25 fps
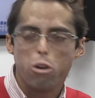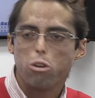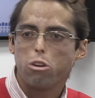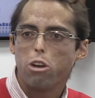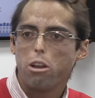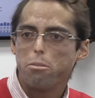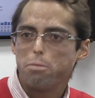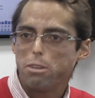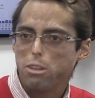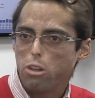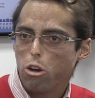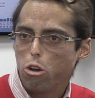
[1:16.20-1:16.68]
los
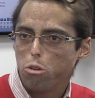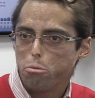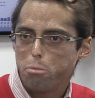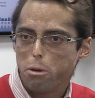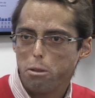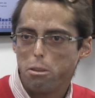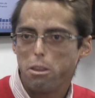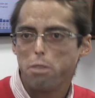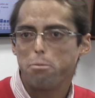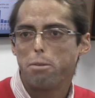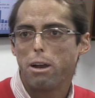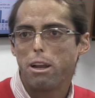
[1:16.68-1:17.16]
lemas de los
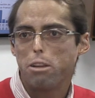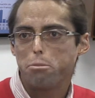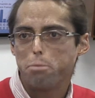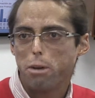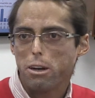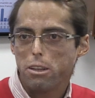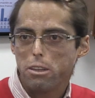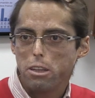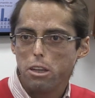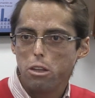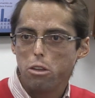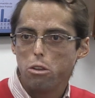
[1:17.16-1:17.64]
principales
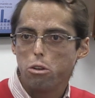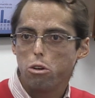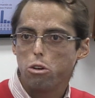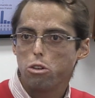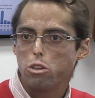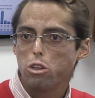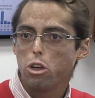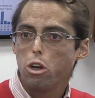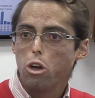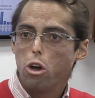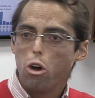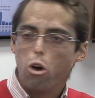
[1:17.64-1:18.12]

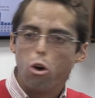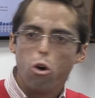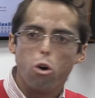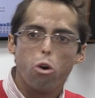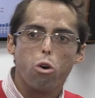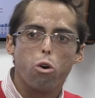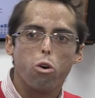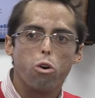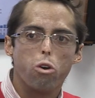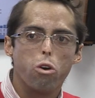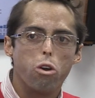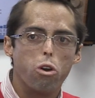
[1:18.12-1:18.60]
partidos
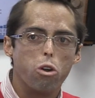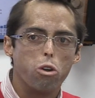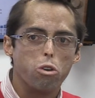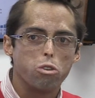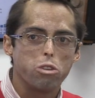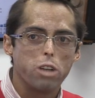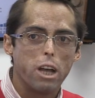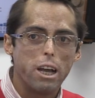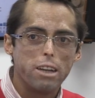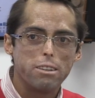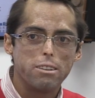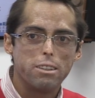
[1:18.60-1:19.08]
o
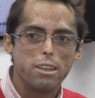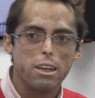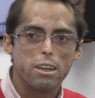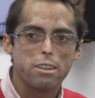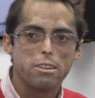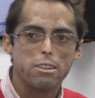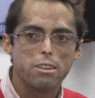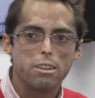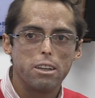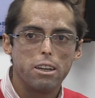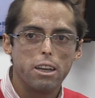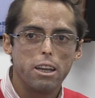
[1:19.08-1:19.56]
los
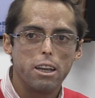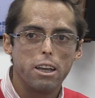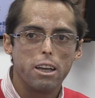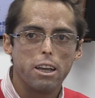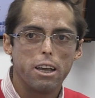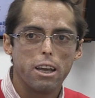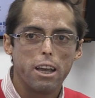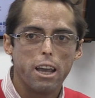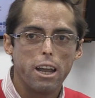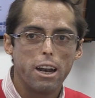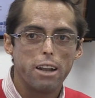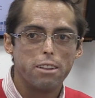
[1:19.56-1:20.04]
hashtags
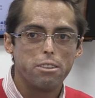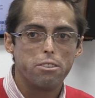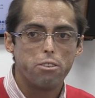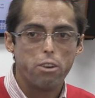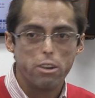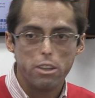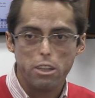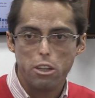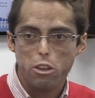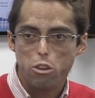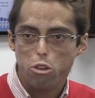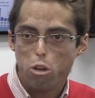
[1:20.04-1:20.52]
que eran
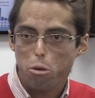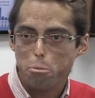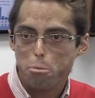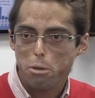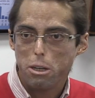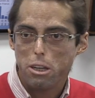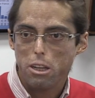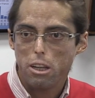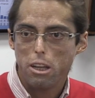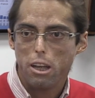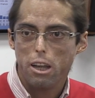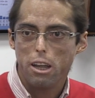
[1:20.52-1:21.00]
trending
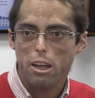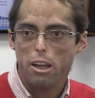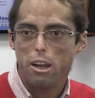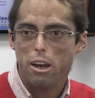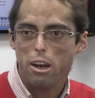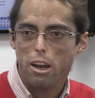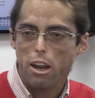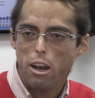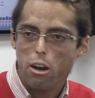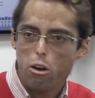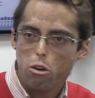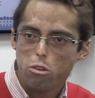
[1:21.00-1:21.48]
topic
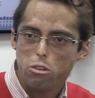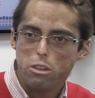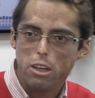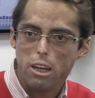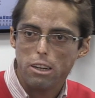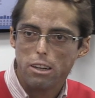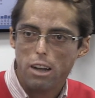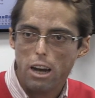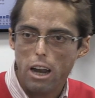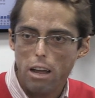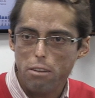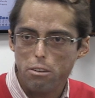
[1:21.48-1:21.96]
en los
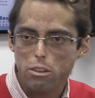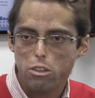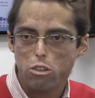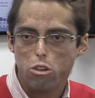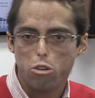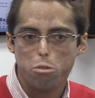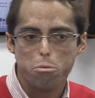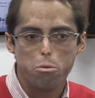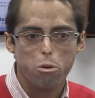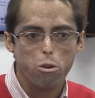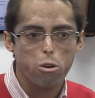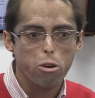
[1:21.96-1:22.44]
días claves
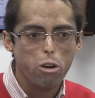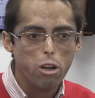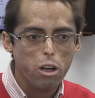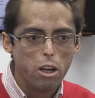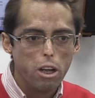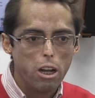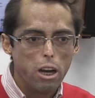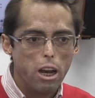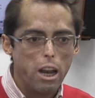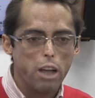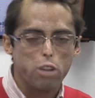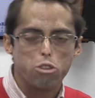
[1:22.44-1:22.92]
como
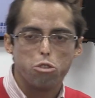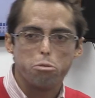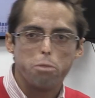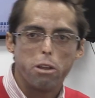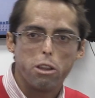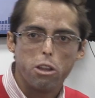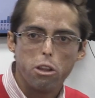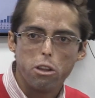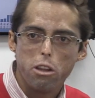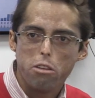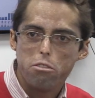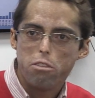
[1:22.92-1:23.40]
la
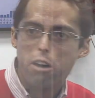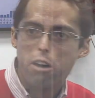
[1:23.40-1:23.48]
exhumación de